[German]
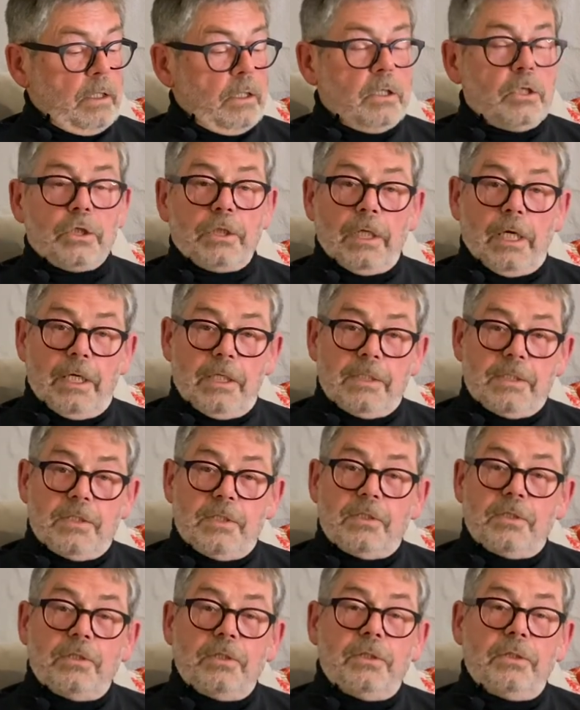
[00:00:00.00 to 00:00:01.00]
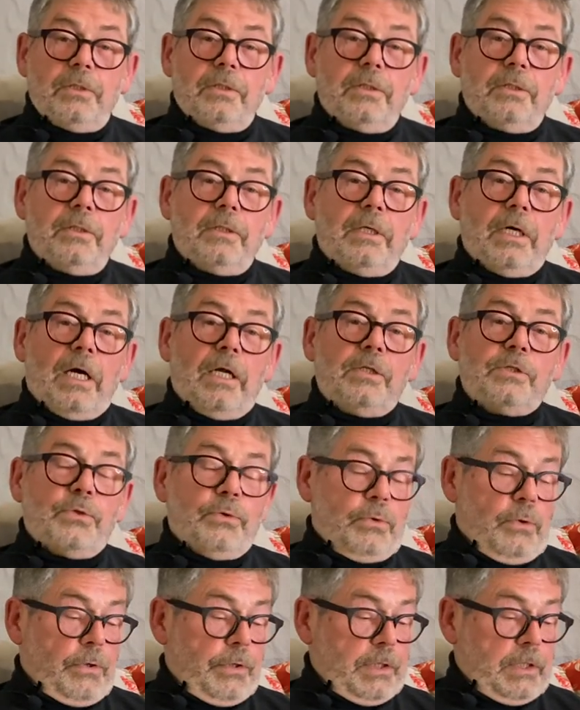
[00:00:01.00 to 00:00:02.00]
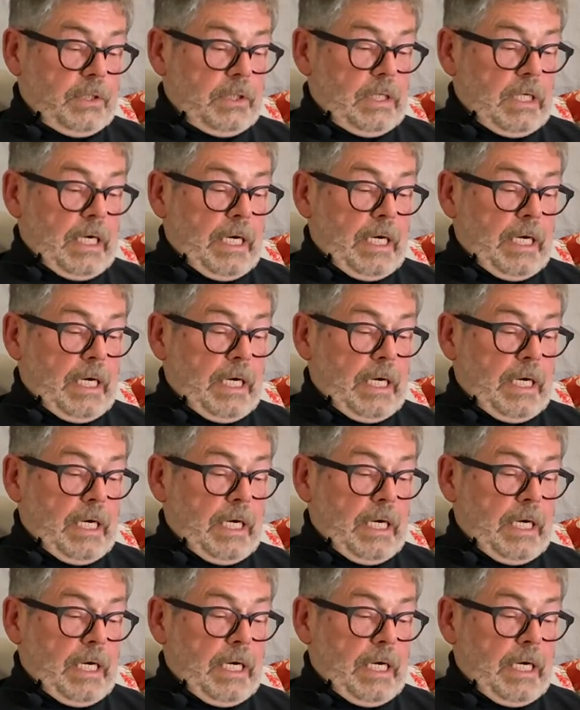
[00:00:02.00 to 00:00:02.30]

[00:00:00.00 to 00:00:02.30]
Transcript: Schneiden Sie sich also heute